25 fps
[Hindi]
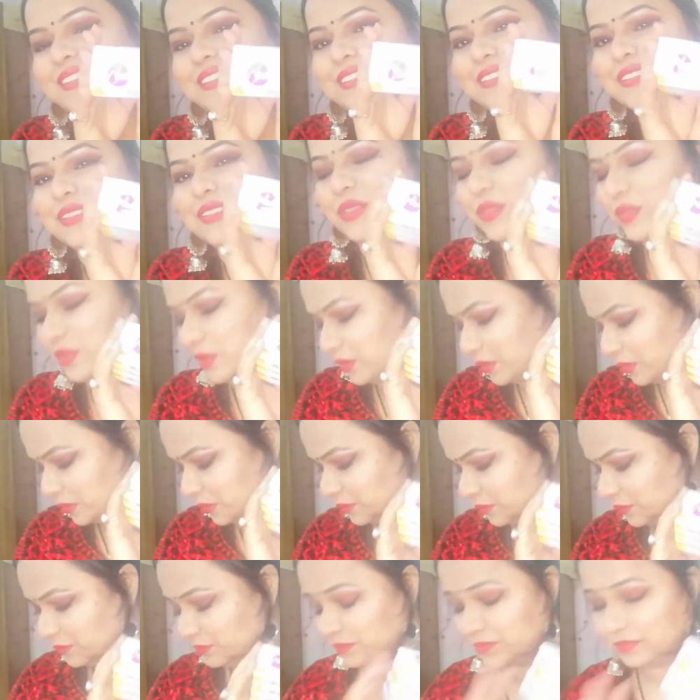तो
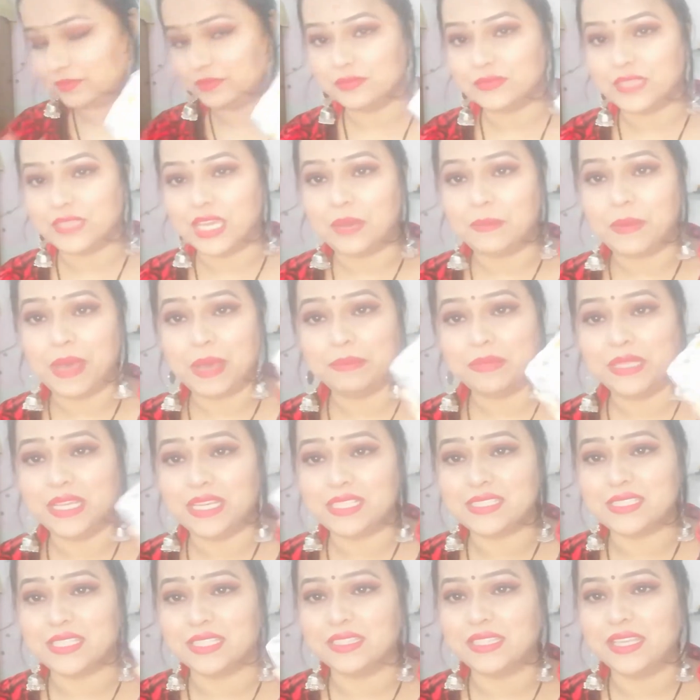अब आप
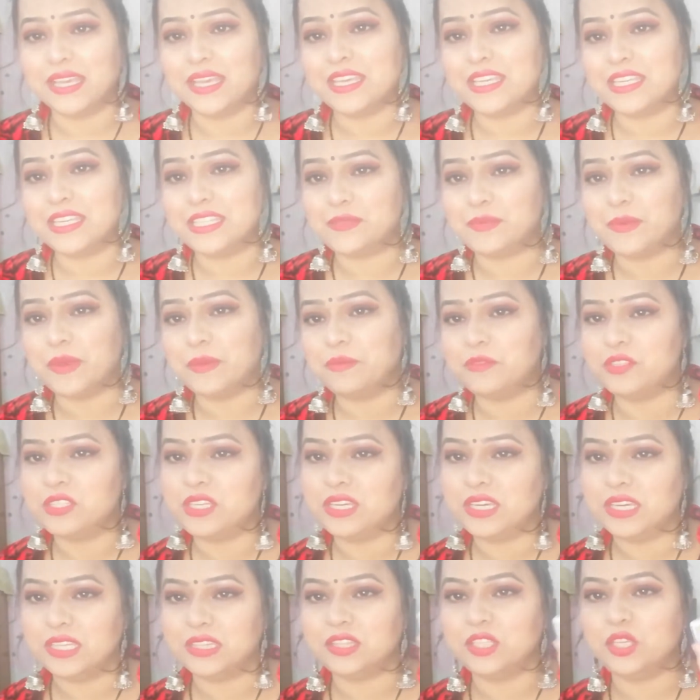देख सकते हैं कि इस पर
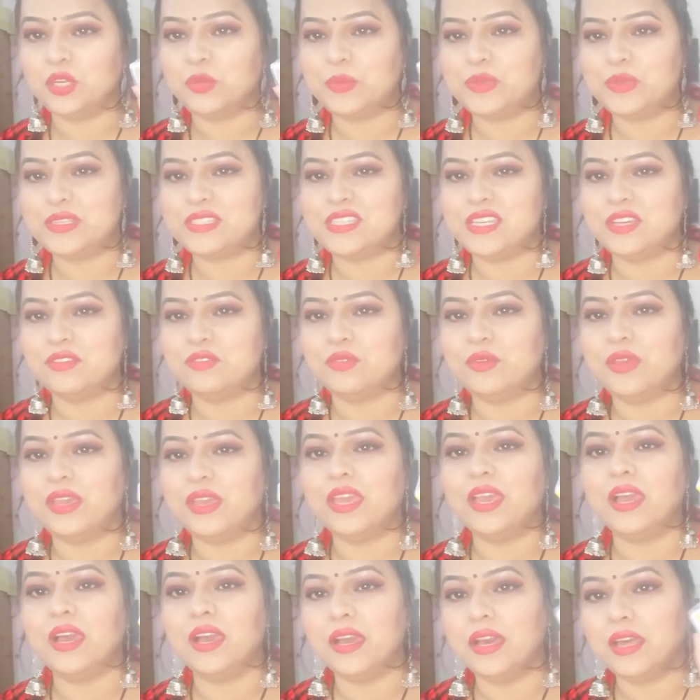मुझे कितने रुपए सेव हुए
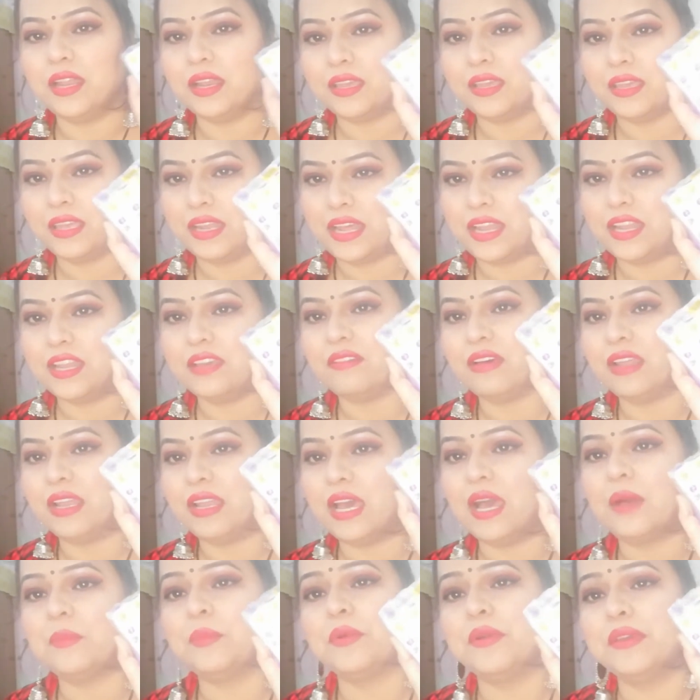हैं अगर किराने
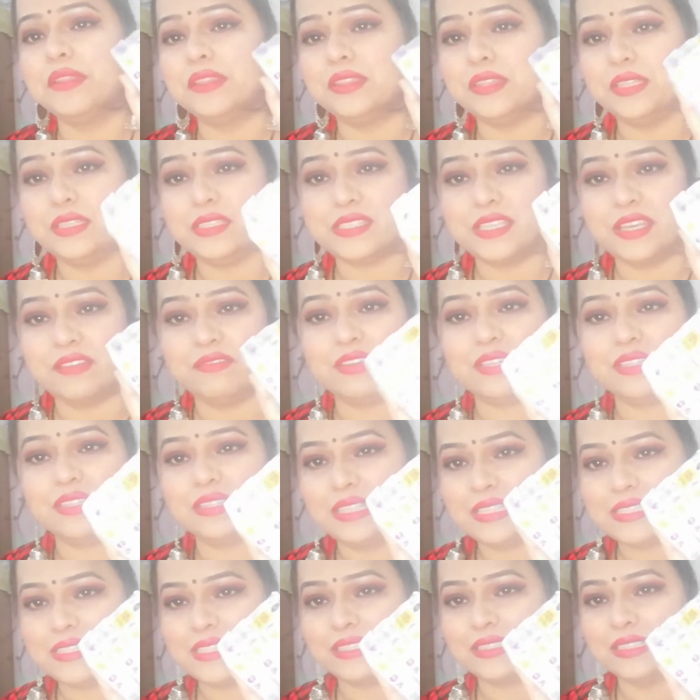वाला आपको इतनी सेविंग
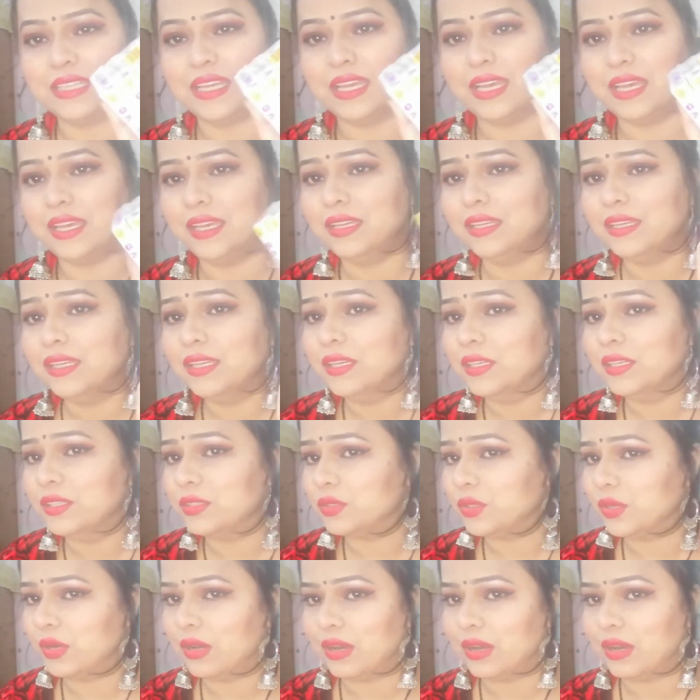दे सकता है तो